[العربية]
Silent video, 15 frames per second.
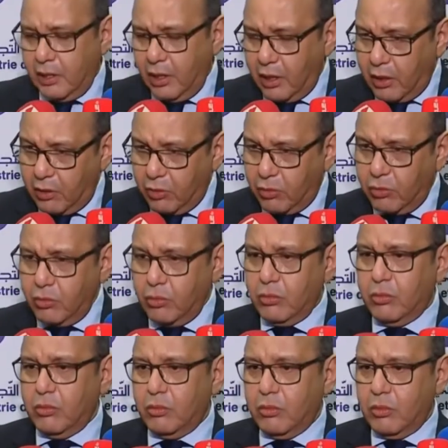نخلقوا
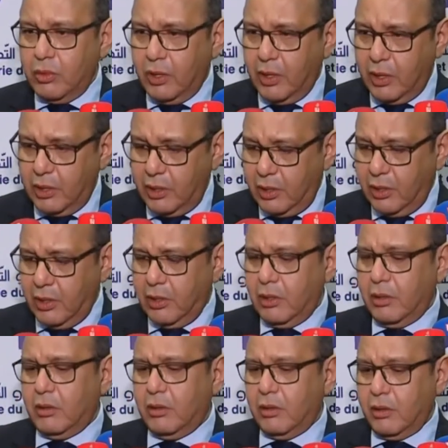يعني
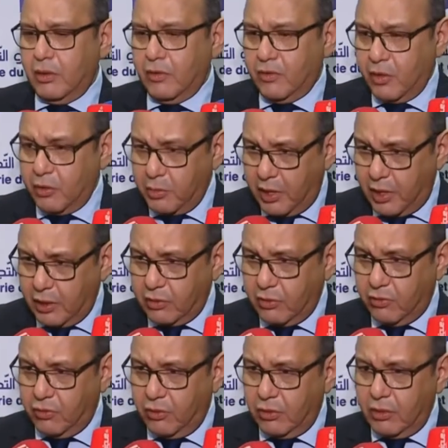استثمارات
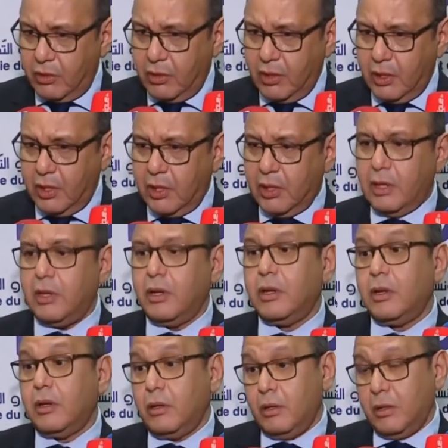جدد خلي
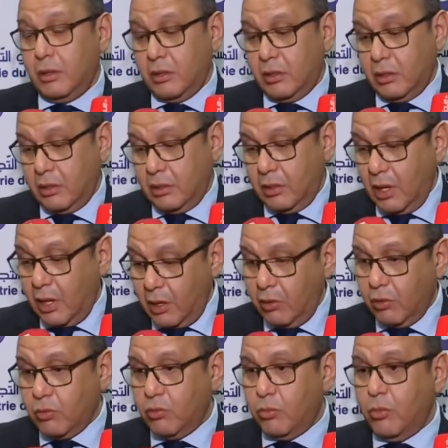
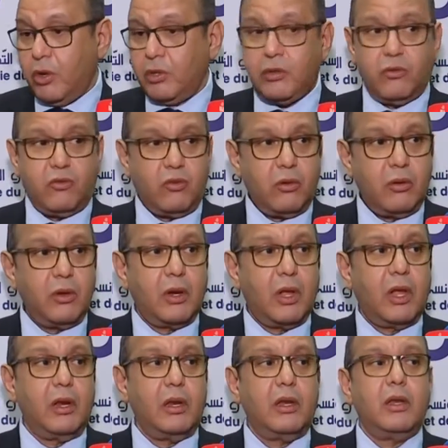نخلقوا مواطن شغل
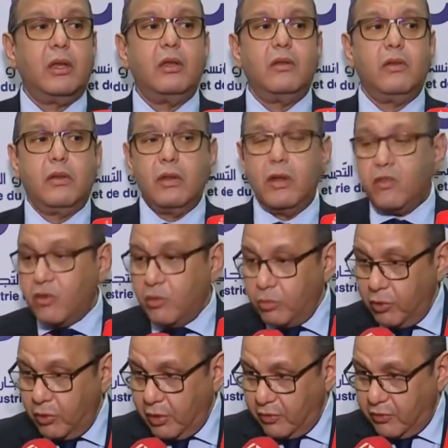خلي
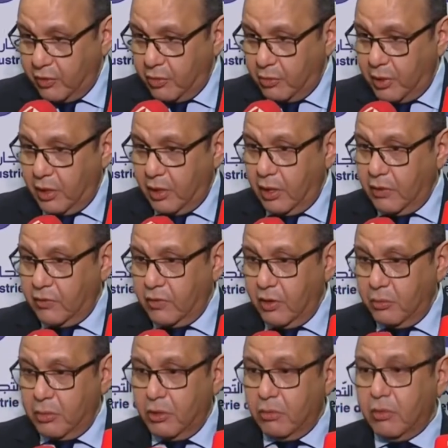نجلبوا الاستثمار
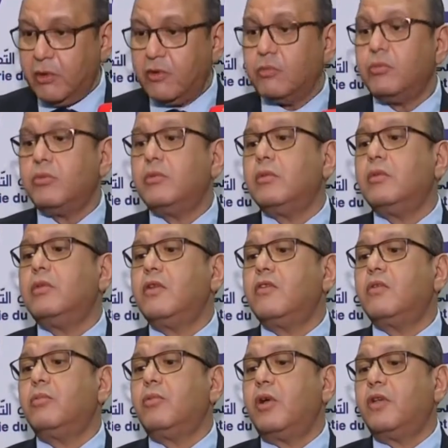الاجنبي
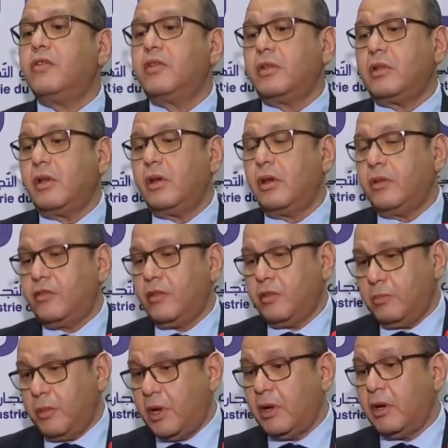ونجلبوا خاصه
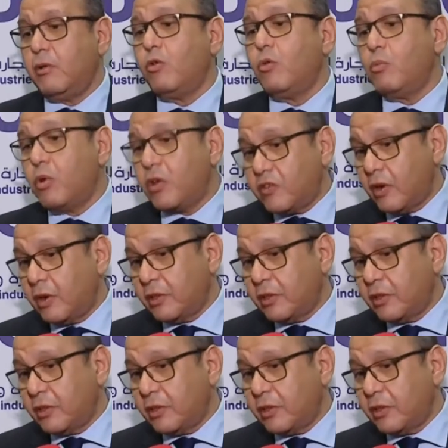الاستثمار اللي هو موجه